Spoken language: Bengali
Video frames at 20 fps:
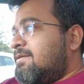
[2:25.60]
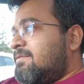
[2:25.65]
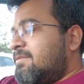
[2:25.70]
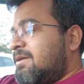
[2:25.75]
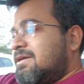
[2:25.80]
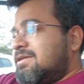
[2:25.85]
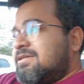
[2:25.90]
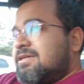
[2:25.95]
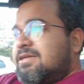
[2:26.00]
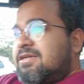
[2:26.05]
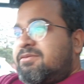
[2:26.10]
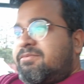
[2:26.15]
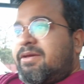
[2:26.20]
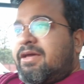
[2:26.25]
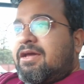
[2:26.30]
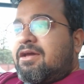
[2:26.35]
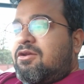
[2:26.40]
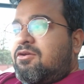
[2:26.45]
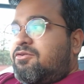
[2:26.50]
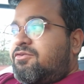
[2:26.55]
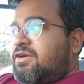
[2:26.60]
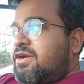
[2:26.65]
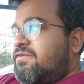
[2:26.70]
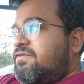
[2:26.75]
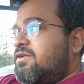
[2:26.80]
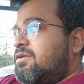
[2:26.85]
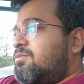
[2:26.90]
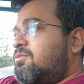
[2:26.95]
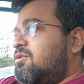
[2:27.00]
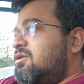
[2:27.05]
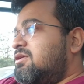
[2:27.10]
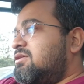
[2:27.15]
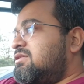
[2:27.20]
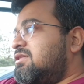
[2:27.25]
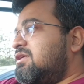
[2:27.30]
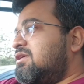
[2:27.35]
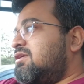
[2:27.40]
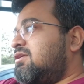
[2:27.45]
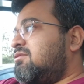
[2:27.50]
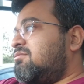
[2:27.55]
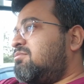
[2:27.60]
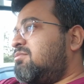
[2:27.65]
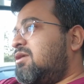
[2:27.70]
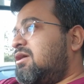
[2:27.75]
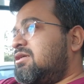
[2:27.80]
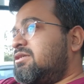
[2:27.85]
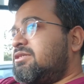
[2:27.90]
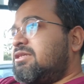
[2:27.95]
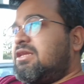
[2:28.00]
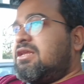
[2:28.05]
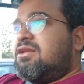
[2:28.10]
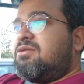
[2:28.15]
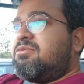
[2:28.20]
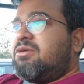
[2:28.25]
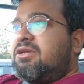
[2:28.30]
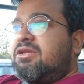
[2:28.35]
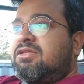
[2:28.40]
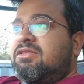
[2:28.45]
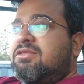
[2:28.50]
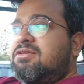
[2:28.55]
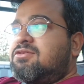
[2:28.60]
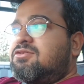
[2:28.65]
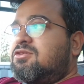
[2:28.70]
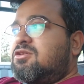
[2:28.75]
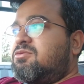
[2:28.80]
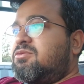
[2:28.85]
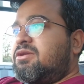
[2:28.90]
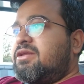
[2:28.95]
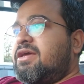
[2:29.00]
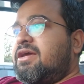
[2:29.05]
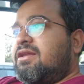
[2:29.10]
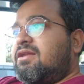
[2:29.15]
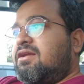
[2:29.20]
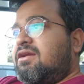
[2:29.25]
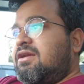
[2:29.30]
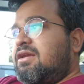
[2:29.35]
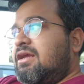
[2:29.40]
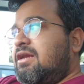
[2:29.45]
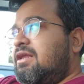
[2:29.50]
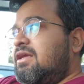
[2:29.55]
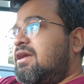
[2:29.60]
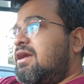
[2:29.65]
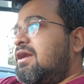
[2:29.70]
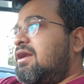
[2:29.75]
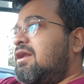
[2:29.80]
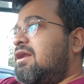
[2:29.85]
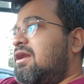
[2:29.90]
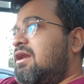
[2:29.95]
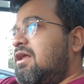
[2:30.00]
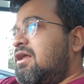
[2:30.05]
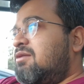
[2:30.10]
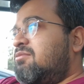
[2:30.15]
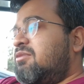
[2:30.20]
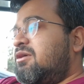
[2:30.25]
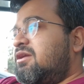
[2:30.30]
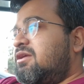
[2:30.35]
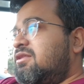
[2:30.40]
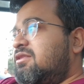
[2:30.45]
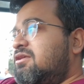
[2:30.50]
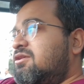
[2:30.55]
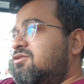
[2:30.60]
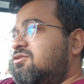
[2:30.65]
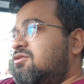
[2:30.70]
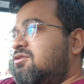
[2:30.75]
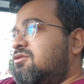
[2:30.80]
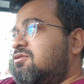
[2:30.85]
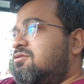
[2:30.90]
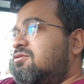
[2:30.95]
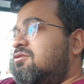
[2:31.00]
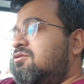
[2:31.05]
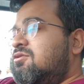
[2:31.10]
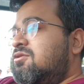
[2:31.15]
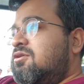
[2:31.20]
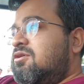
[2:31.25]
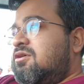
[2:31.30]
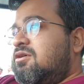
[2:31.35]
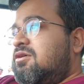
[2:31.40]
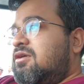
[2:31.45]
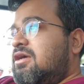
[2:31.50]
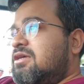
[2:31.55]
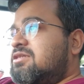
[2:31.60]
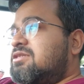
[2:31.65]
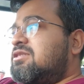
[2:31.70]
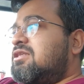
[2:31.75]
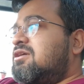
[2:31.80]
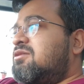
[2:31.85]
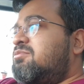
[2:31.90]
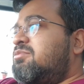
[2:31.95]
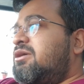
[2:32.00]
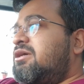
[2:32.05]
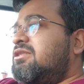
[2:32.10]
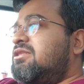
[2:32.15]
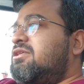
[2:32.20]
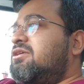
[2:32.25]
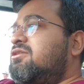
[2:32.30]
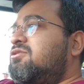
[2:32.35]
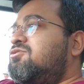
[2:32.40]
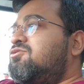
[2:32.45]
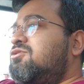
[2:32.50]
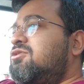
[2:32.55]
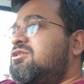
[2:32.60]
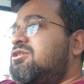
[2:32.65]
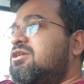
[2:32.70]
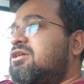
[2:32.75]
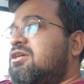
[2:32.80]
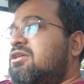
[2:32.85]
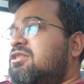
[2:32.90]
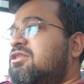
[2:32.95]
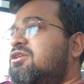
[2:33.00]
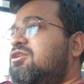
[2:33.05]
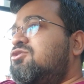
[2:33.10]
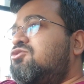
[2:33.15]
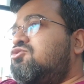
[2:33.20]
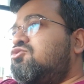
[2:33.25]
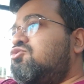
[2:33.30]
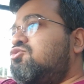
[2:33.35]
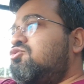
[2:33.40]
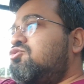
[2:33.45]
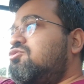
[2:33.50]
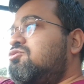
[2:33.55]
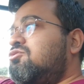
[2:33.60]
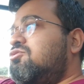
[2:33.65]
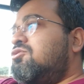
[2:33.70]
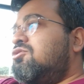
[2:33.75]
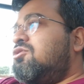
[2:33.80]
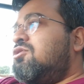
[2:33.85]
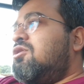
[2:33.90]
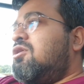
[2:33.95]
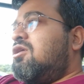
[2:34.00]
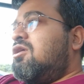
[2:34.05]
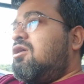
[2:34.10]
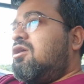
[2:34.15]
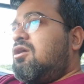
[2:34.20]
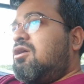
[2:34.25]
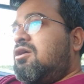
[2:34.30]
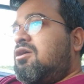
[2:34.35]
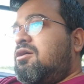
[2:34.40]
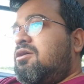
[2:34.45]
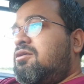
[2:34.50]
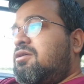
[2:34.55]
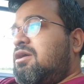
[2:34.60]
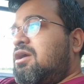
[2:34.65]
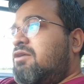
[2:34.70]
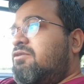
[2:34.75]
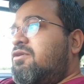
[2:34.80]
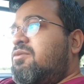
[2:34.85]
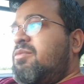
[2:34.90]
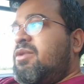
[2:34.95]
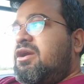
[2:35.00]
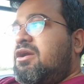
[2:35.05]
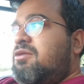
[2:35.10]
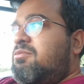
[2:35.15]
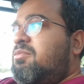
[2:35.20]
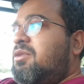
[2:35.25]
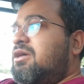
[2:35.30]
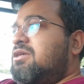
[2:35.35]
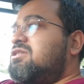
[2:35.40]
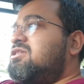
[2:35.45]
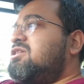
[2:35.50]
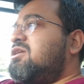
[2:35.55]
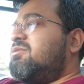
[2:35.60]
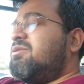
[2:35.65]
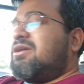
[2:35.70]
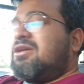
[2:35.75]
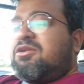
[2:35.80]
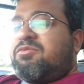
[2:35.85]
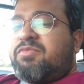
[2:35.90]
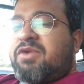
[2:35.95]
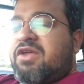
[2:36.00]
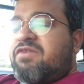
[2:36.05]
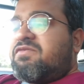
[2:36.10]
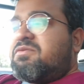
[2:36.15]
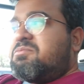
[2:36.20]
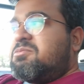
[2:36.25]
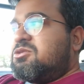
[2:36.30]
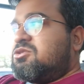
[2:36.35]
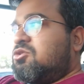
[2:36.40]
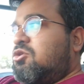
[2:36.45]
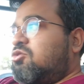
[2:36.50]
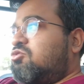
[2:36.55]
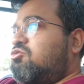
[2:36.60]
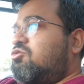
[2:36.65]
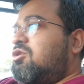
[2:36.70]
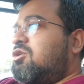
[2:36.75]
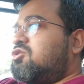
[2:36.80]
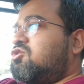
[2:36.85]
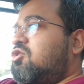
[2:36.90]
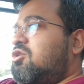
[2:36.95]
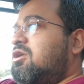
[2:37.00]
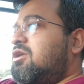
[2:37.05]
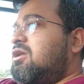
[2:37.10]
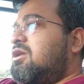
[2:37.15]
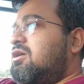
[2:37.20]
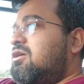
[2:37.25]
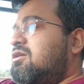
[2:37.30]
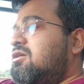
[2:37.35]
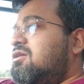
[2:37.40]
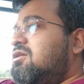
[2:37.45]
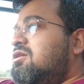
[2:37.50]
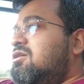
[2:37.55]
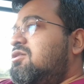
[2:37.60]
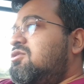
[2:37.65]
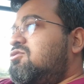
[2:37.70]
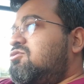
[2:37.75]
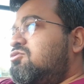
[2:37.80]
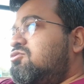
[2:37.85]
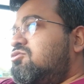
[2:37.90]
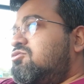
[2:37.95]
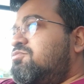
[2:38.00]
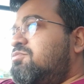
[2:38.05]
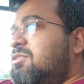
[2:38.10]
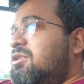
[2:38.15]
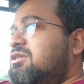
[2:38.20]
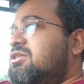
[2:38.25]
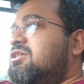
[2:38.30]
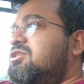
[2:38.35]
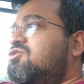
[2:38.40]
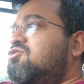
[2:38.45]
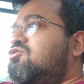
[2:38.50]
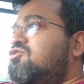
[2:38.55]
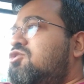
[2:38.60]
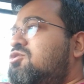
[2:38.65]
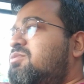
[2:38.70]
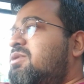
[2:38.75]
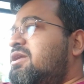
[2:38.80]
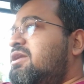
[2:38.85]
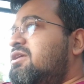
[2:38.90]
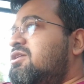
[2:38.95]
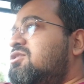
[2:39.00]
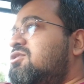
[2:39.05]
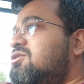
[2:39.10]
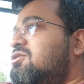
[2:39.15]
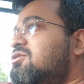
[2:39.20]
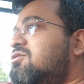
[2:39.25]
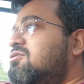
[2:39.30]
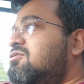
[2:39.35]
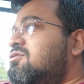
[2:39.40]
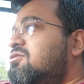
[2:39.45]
মাঝখানে ব্যাঙ্গালোর ট্রাফিক পুলিশ থেকে বাস লেন বানিয়ে দিয়েছিল মানে একটা ডেডিকেটেড লেন বানিয়ে দিয়েছিল রাস্তার বাঁদিক জুড়ে সেখান দিয়ে শুধু গভর্নমেন্ট বাস যাবে এখানে প্রাইভেট বাস অতটা চলে না শুধু বাসের জন্য বানিয়েছিল